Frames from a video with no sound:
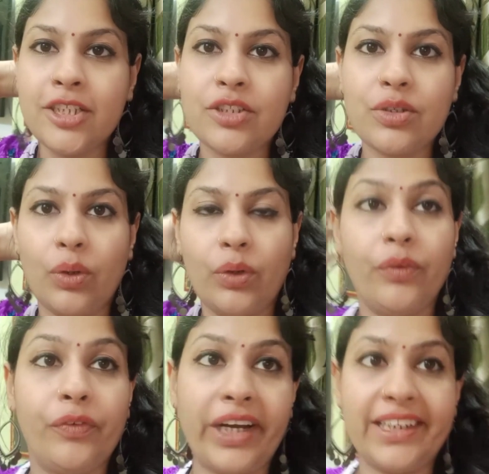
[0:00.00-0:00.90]
सो so
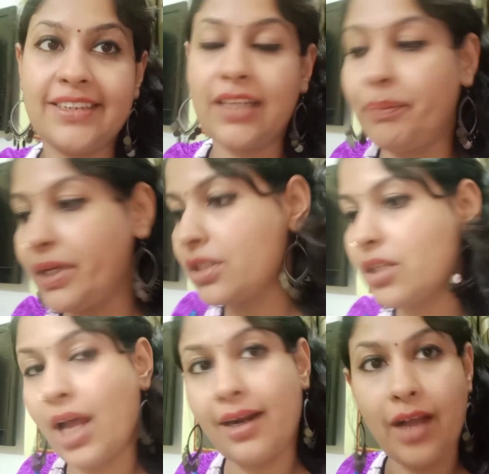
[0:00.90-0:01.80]
फ्रेंड्स अभी
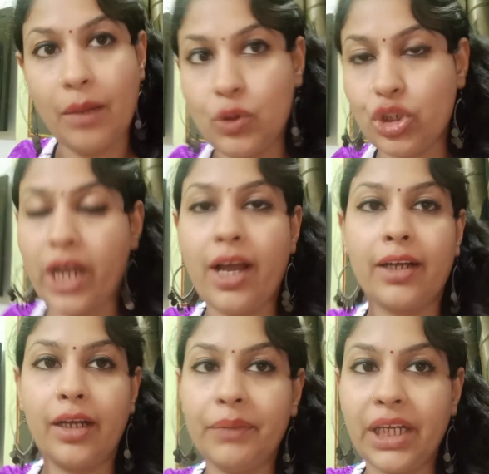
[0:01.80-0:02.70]
सारा काम हो चुका है
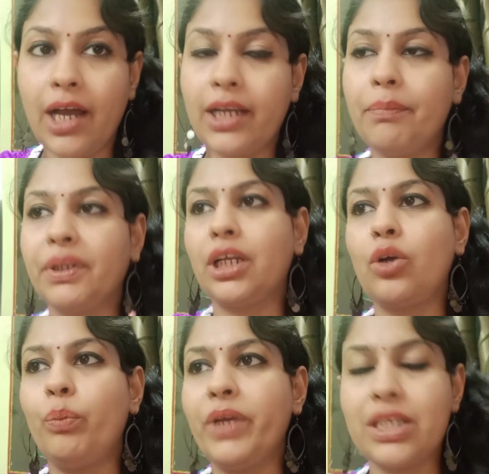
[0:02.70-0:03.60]
खाना हमने खा लिया पत्ता
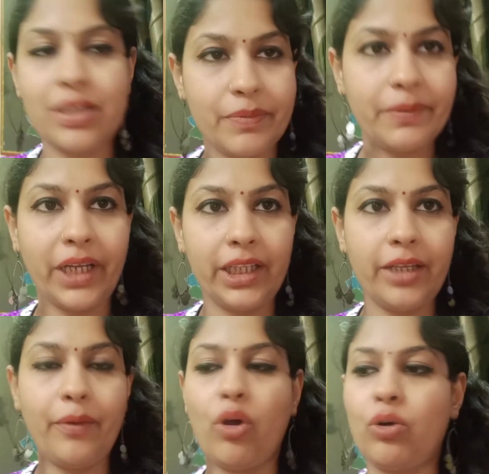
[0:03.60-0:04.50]
गोभी की सब्ज़ी बनाई
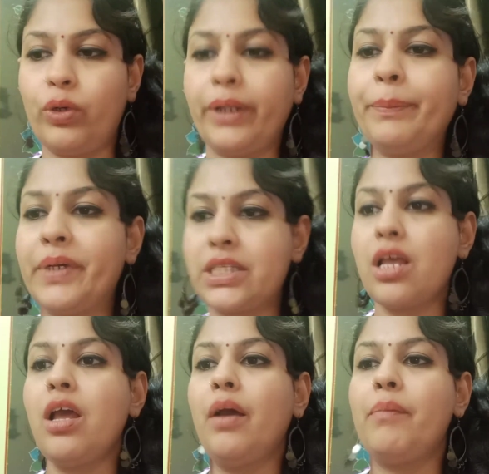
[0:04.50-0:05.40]
थी और रोटी बस
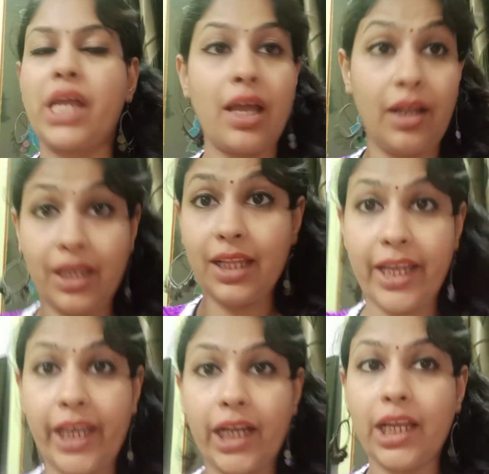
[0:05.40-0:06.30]
बाकी कल की
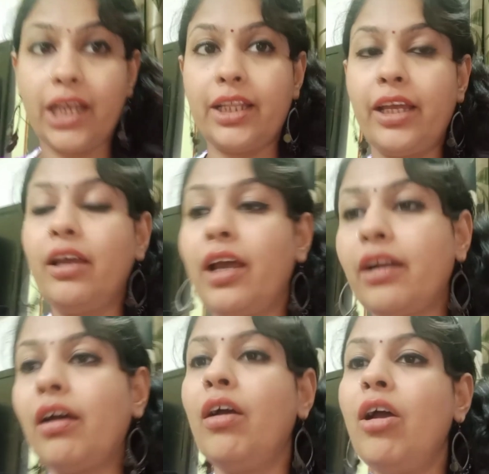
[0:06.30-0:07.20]
तैयारी की थी है
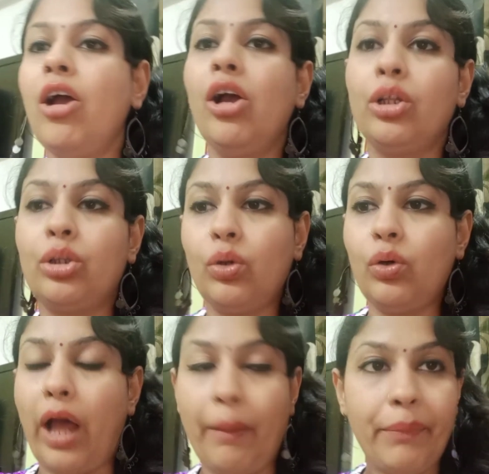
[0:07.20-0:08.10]
ना तो
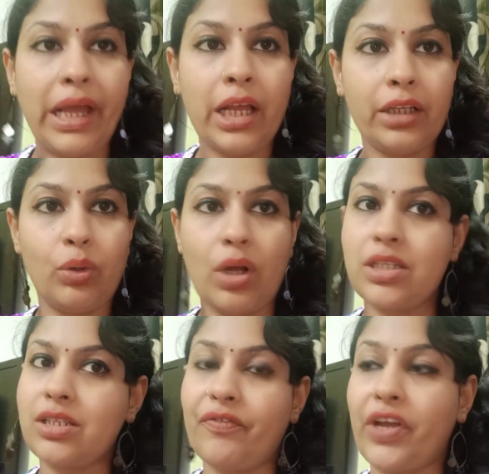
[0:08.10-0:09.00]
अब मैं थोड़ा सा
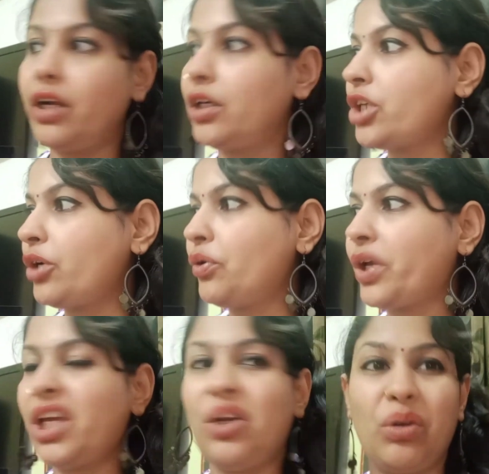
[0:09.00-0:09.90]
सफाई करने जा रही हूँ
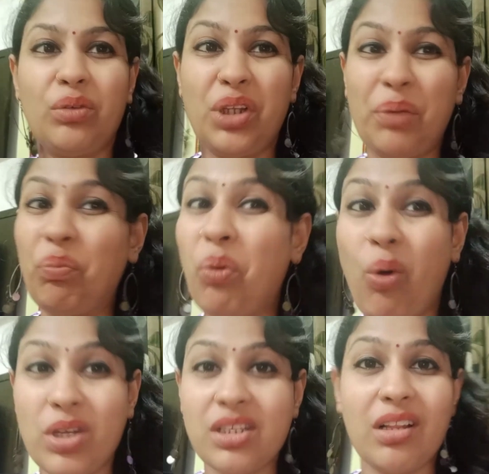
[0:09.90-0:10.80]
क्योंकि ये लोग ने
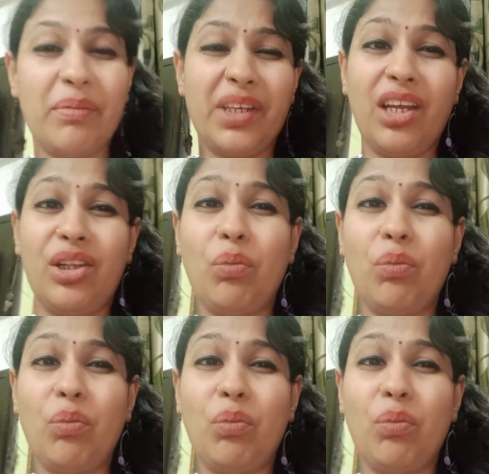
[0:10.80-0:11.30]
बहुत ज़्यादा बिखेरती